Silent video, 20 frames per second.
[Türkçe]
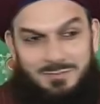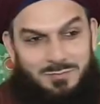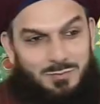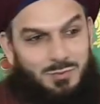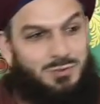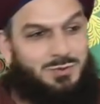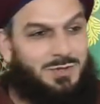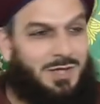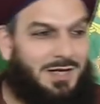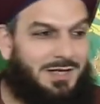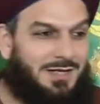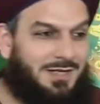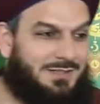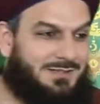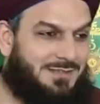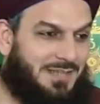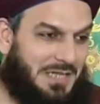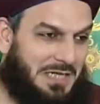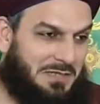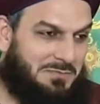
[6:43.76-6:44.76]
Musa
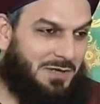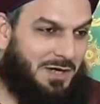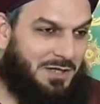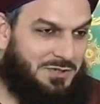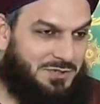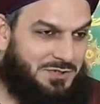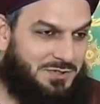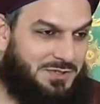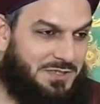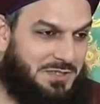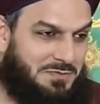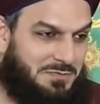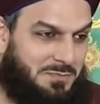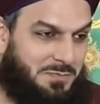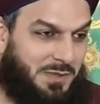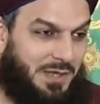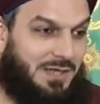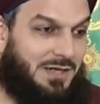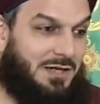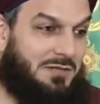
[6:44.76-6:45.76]
Aleyhisselam'ı açtığı
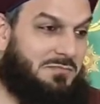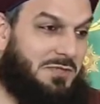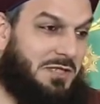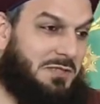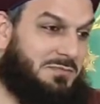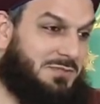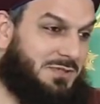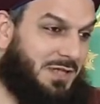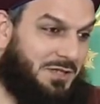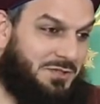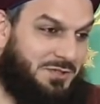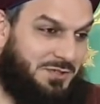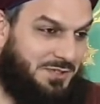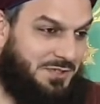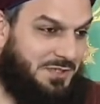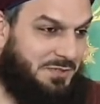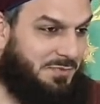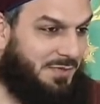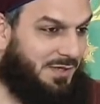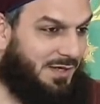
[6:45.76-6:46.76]
gibi, peygamberimizi açtığı
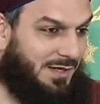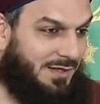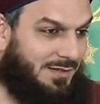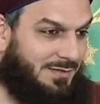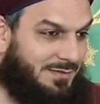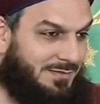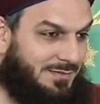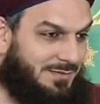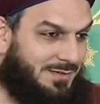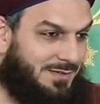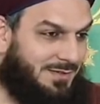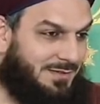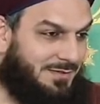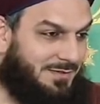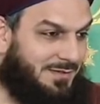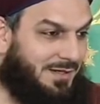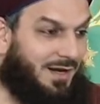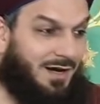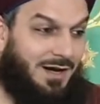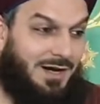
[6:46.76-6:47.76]
gibi yani.
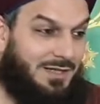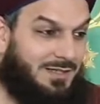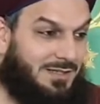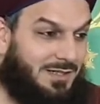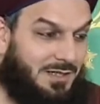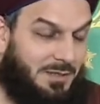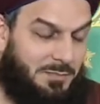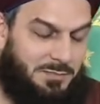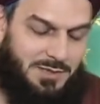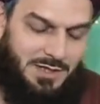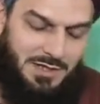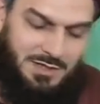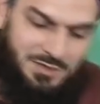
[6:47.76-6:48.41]
Ne harika kapılar